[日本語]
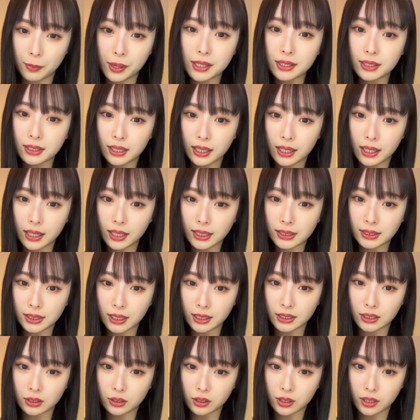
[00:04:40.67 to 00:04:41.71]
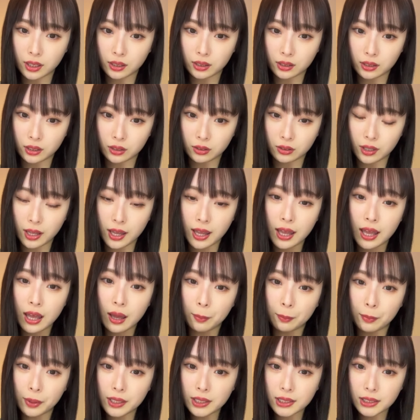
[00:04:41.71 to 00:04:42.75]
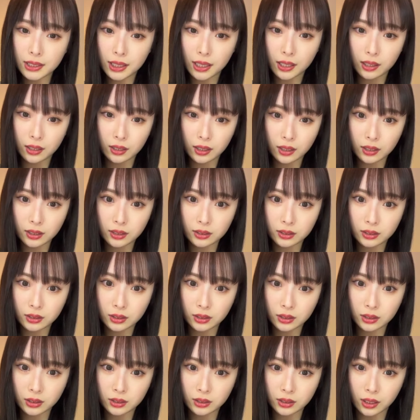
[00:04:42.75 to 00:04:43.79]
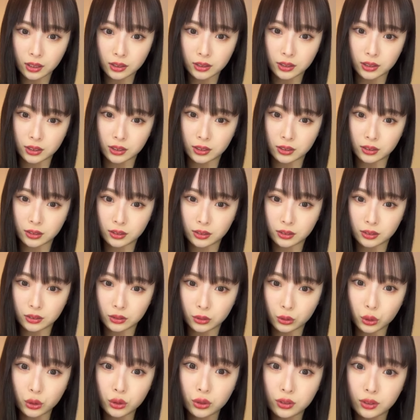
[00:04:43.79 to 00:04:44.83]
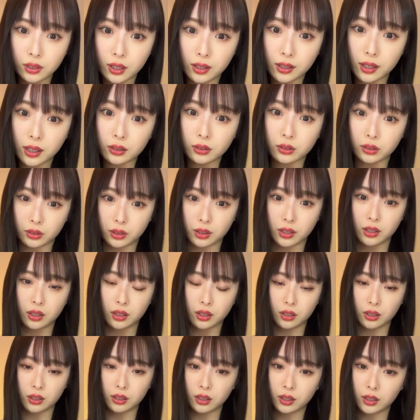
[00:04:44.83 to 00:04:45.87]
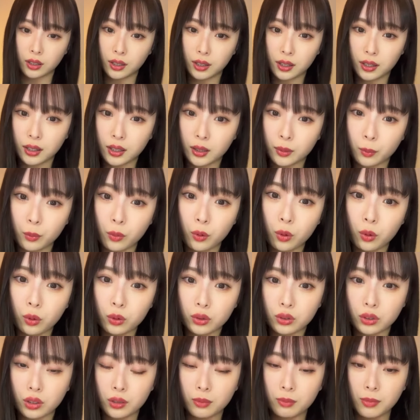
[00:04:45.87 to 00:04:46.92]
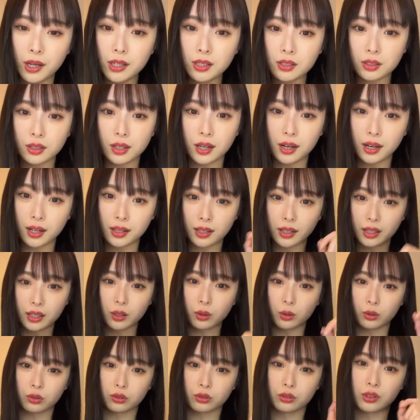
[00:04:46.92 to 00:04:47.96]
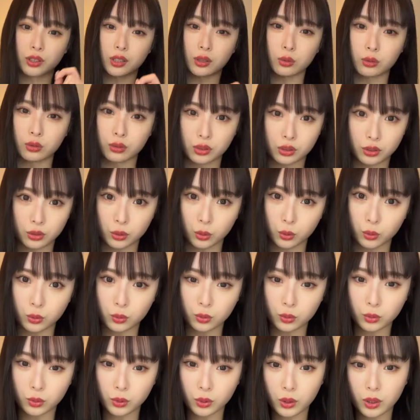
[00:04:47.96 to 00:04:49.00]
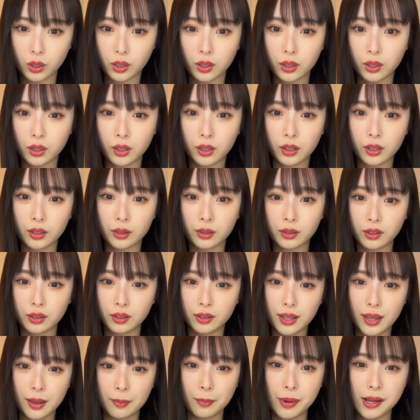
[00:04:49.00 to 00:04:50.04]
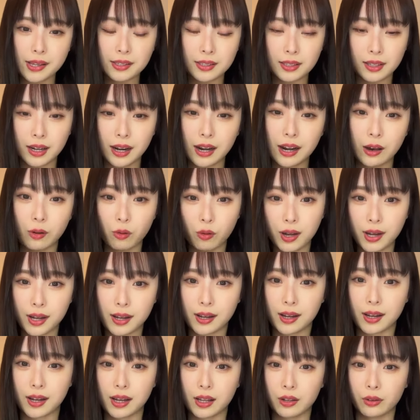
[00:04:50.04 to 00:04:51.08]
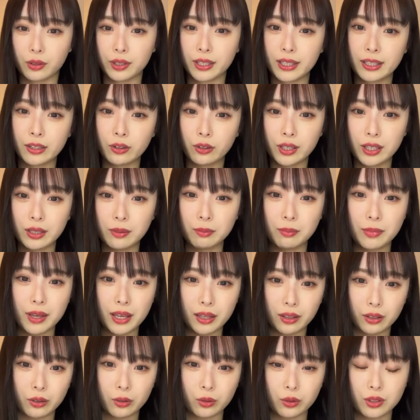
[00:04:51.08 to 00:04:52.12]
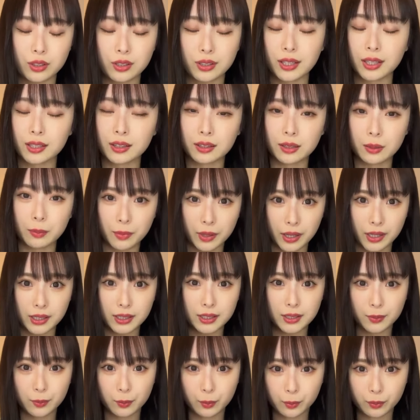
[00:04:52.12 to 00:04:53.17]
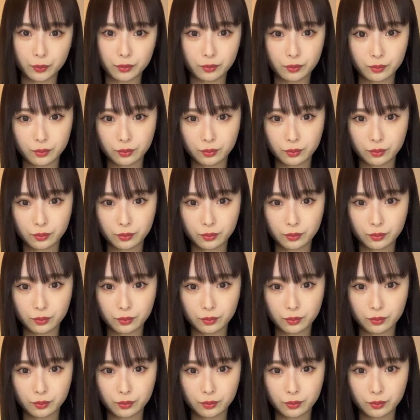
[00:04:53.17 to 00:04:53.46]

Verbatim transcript: マスカラ下地使ってるえマスカラ下地塗ってなくてもう本当にマスカラだけを塗ってるんですよでマスカラはあのヒロインメイクを使ってます